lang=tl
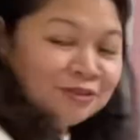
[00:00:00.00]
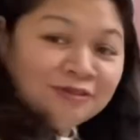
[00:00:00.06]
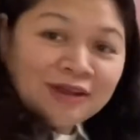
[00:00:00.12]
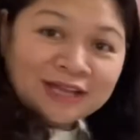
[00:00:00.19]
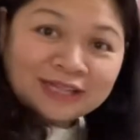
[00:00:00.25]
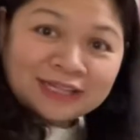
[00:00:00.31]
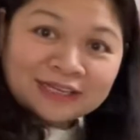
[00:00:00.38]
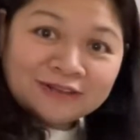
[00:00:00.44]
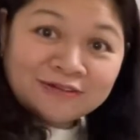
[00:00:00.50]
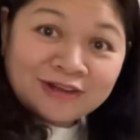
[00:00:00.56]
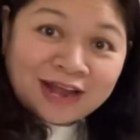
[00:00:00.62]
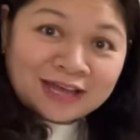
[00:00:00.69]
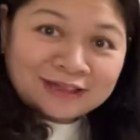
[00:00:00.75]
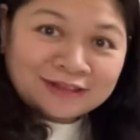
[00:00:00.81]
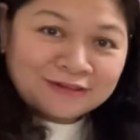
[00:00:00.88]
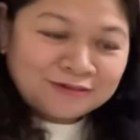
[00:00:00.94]
Sukatin ko
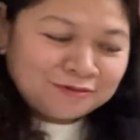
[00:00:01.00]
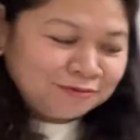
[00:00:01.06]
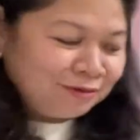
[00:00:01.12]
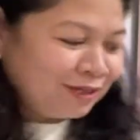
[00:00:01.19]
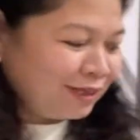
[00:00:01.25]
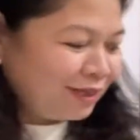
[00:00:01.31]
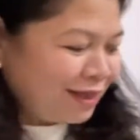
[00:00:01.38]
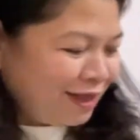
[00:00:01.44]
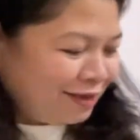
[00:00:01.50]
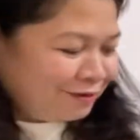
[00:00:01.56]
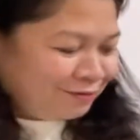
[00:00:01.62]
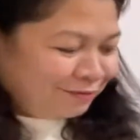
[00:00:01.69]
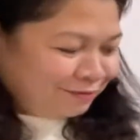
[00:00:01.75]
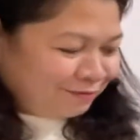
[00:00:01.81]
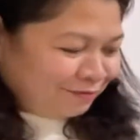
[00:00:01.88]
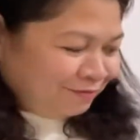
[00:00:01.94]
nga to. Wait lang.
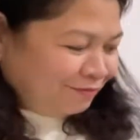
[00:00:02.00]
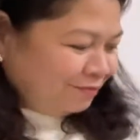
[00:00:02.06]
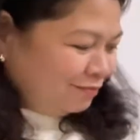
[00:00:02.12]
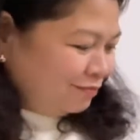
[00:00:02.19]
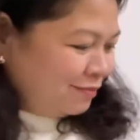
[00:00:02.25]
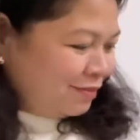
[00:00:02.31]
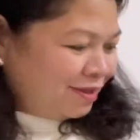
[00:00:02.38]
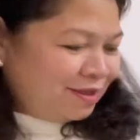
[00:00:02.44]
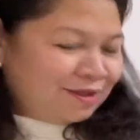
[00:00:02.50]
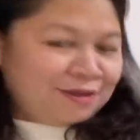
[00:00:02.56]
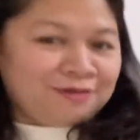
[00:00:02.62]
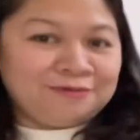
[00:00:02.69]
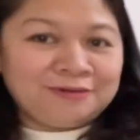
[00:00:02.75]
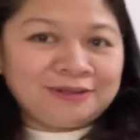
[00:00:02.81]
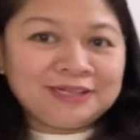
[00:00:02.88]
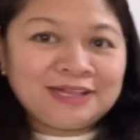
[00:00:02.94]

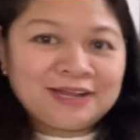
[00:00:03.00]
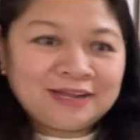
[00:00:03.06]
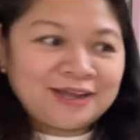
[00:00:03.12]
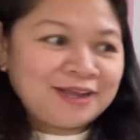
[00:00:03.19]
Wait lang,